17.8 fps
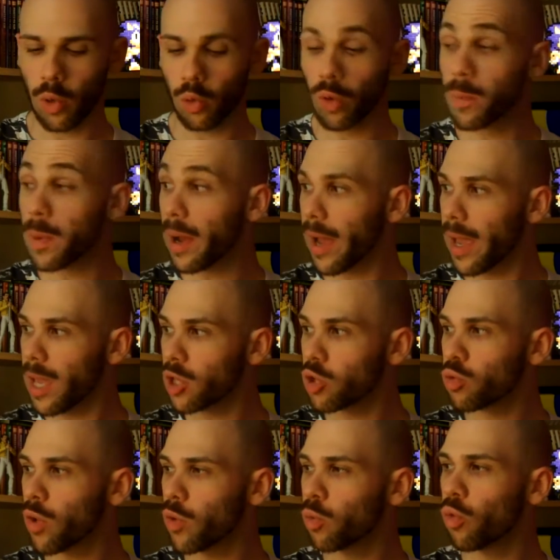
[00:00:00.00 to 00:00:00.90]
Donc pareil,
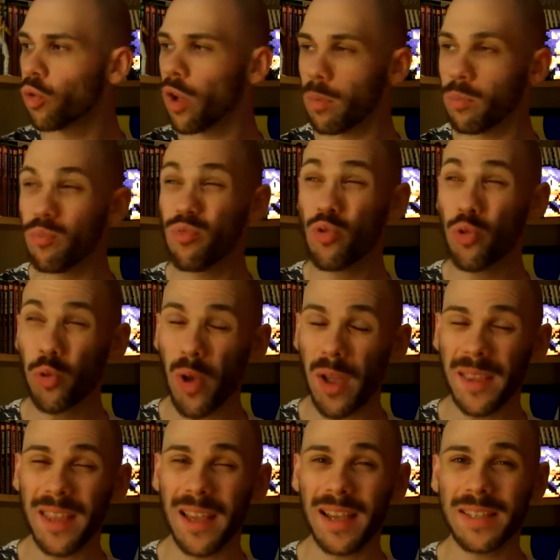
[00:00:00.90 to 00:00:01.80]
un choix de couleurs
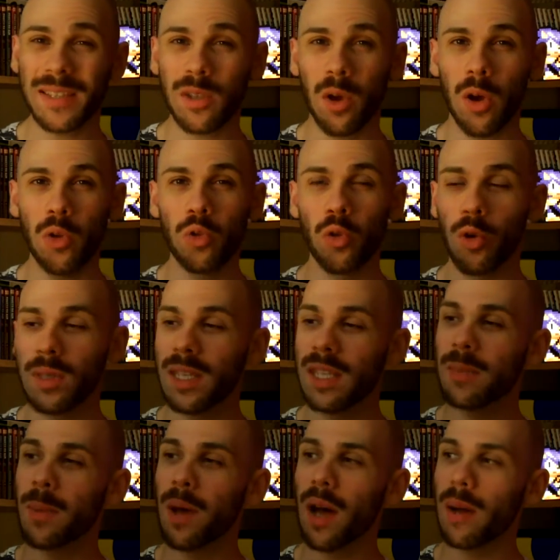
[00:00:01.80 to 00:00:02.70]
plutôt intéressant, une
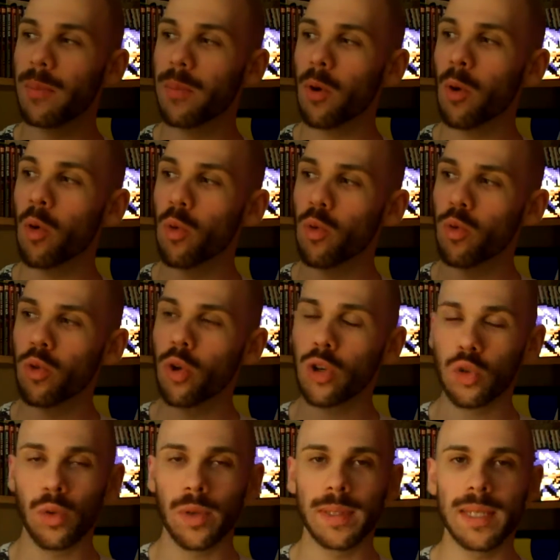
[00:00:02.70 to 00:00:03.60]
redite par rapport aux
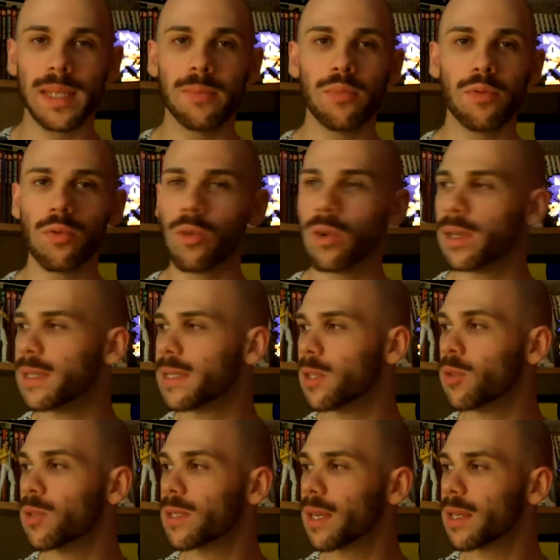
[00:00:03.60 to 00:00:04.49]
couleurs choisies pour les
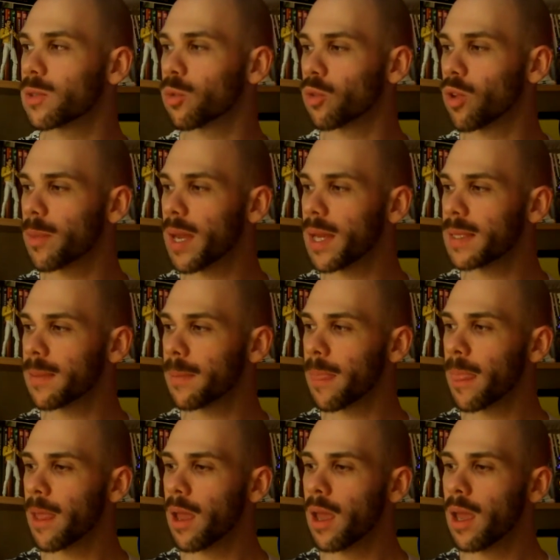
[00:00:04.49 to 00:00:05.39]
illustrations de base.
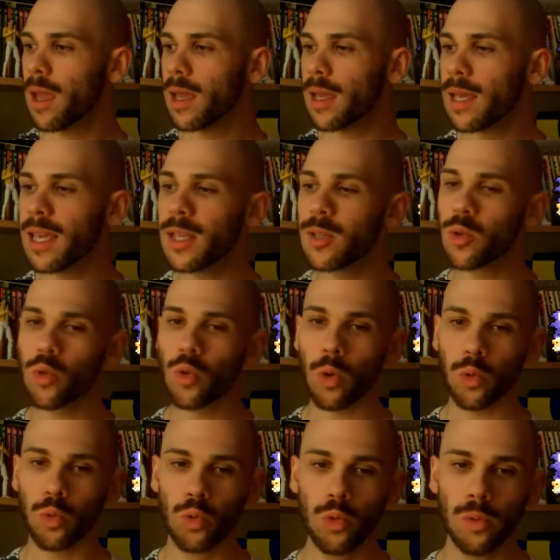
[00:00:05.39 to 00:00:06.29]
Et
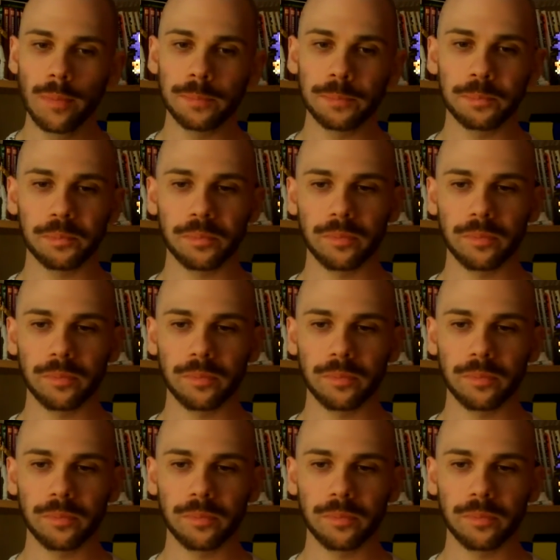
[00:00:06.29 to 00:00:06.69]
surtout,